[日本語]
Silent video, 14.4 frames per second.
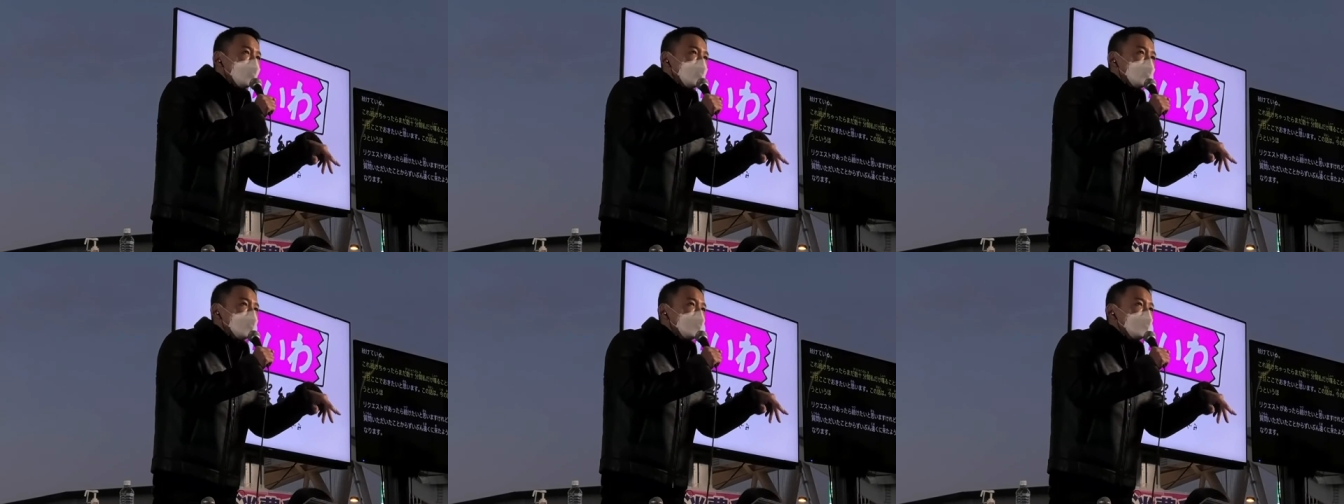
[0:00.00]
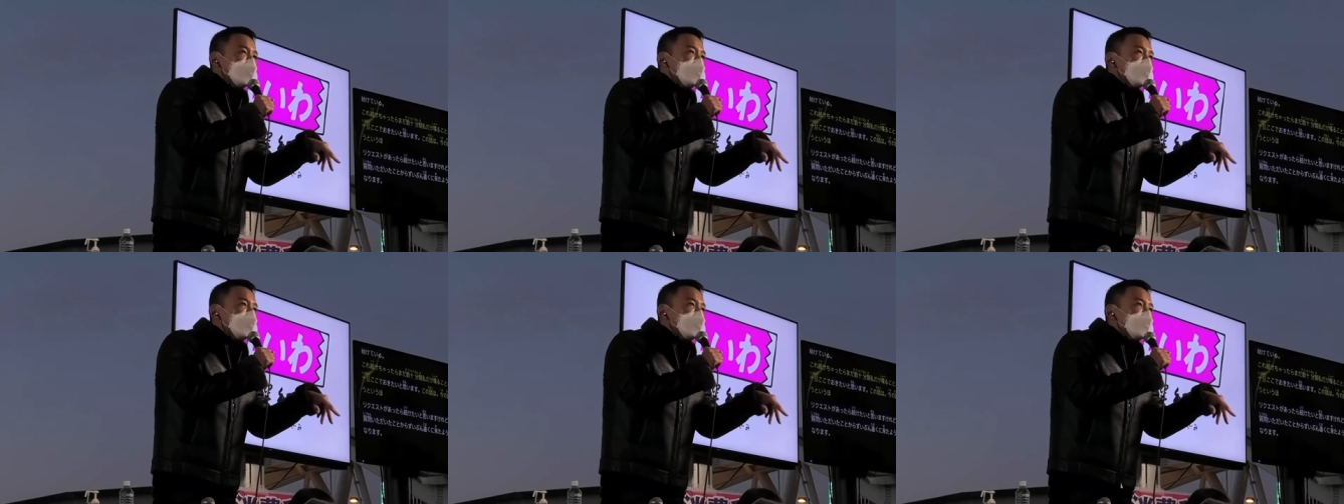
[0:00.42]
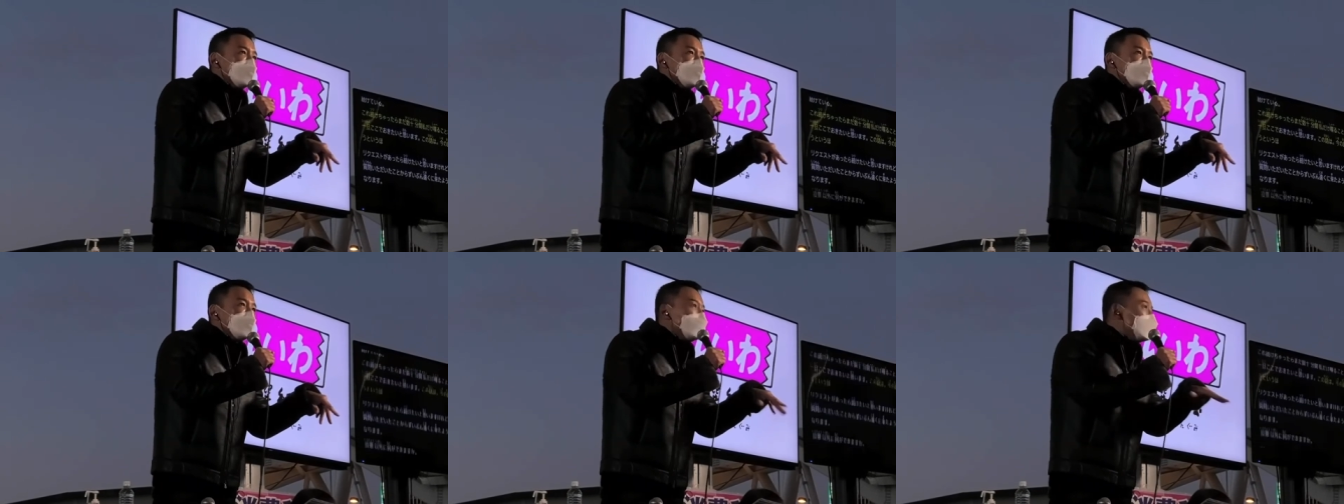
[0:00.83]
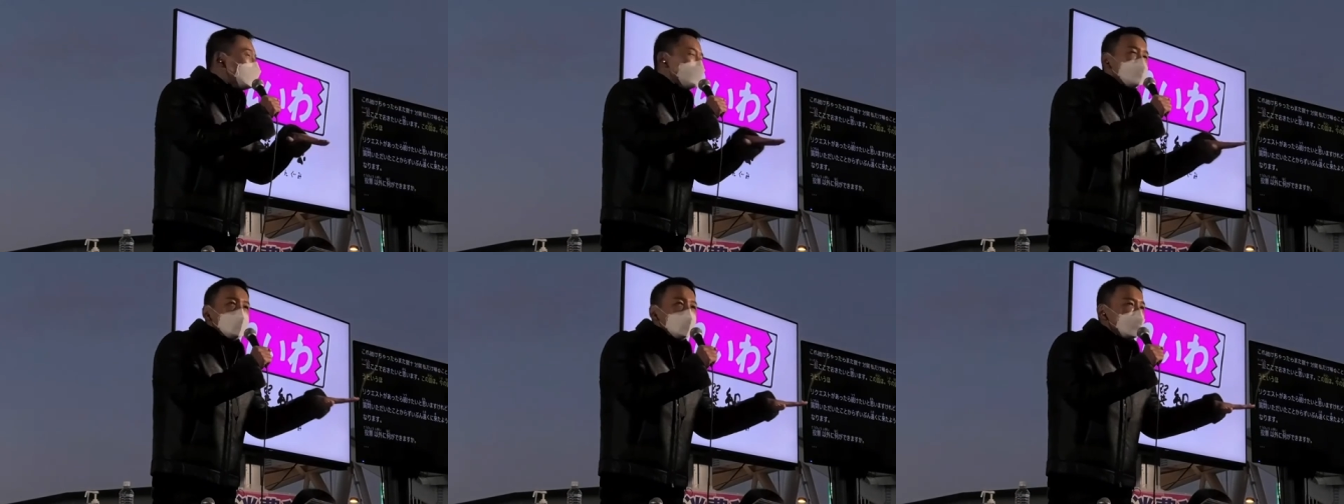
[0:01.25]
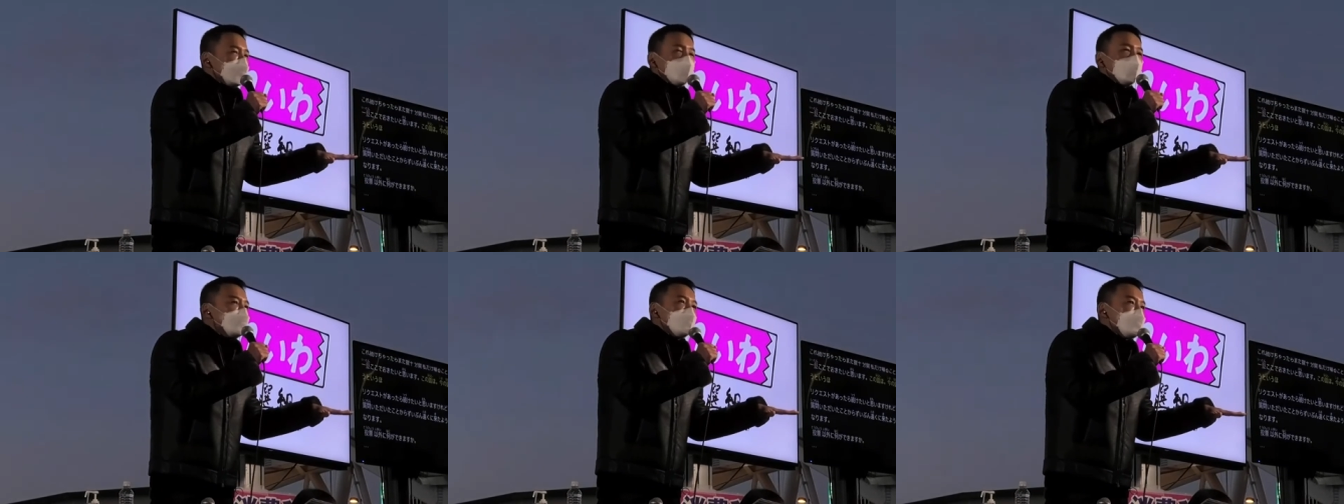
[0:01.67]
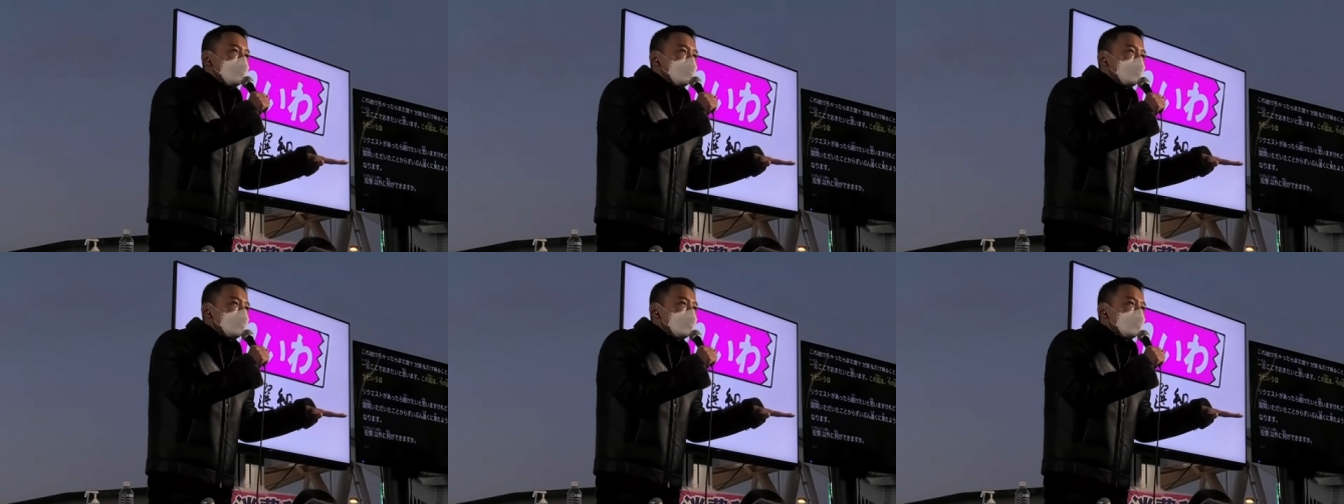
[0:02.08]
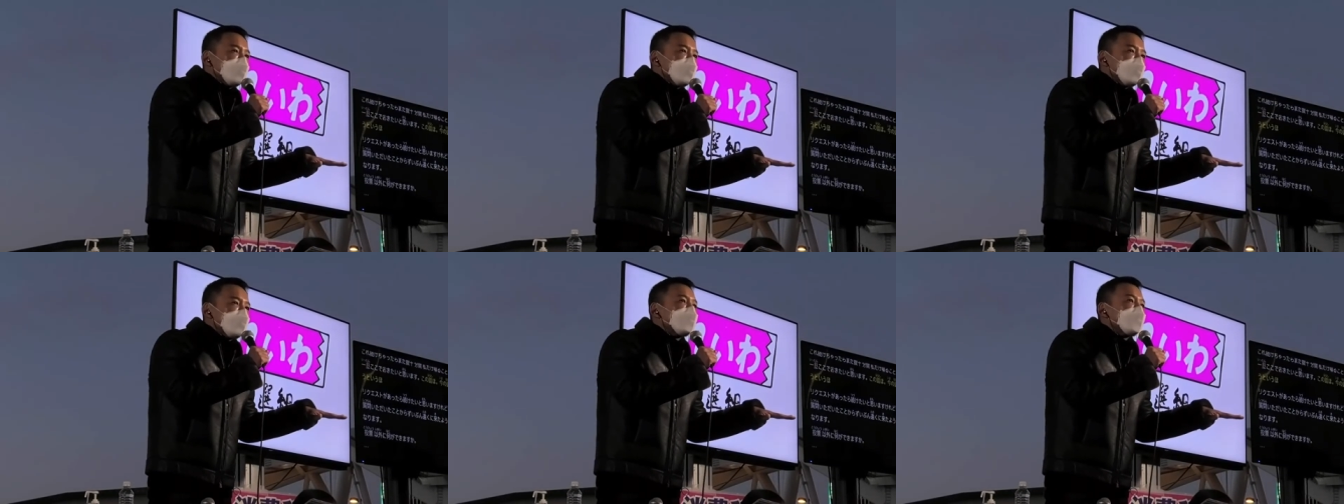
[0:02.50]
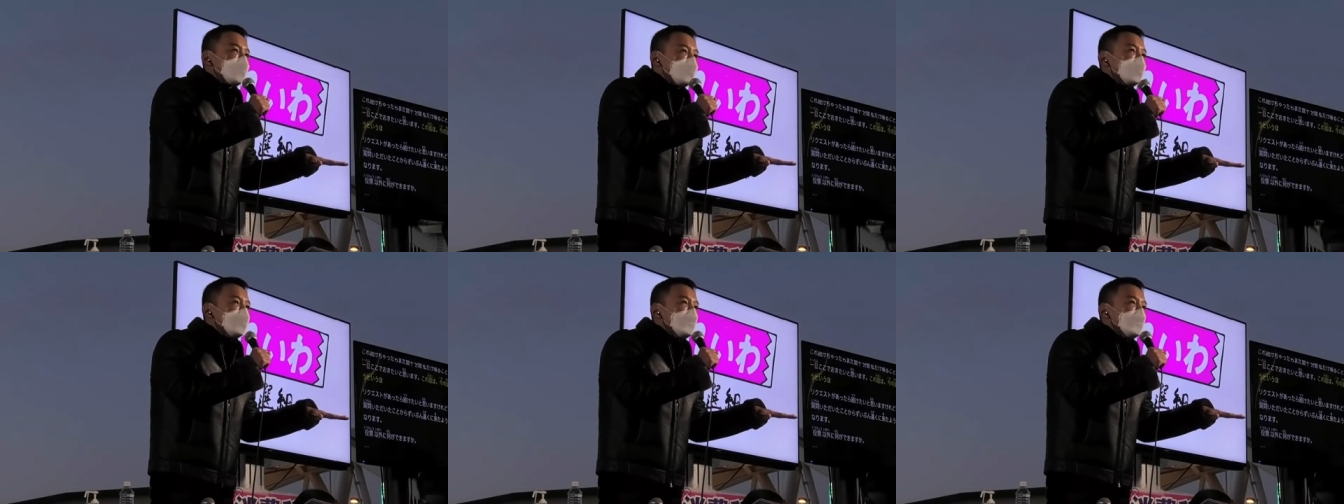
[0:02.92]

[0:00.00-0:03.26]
それだけ。みんなに何の得もない。